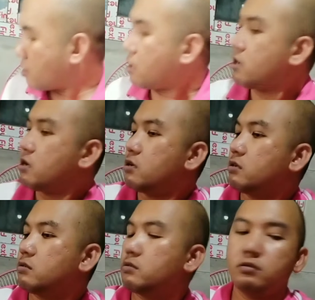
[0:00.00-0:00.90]
ก็
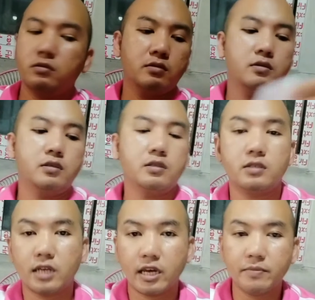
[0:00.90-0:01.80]

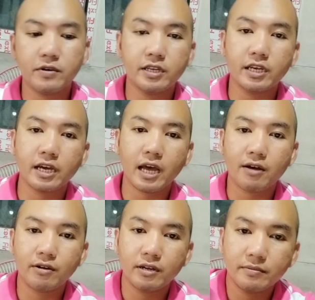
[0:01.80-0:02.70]
ใช้ปืนยิงกาว
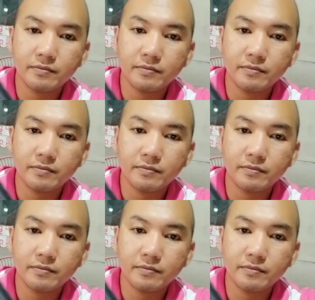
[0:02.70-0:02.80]
นะครับ